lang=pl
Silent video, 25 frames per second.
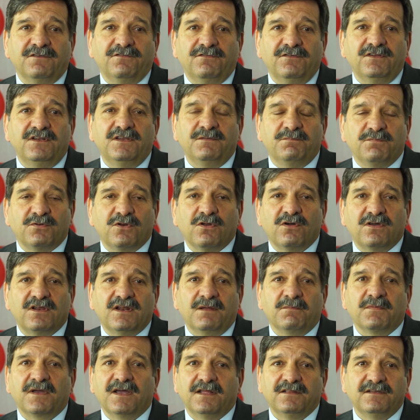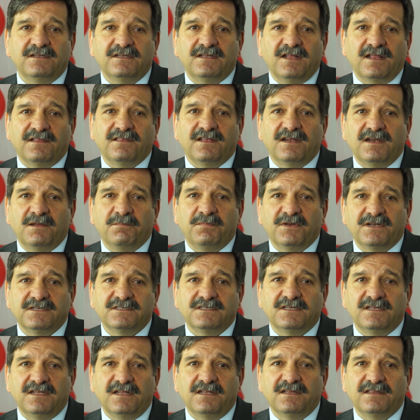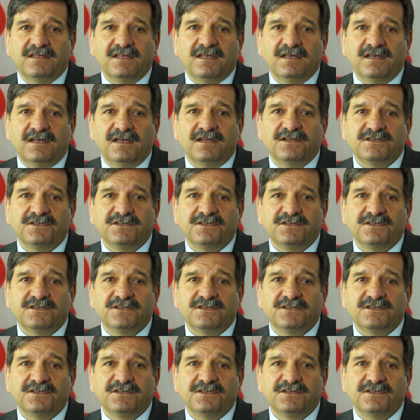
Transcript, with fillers: chwili program kandydata na prezydenta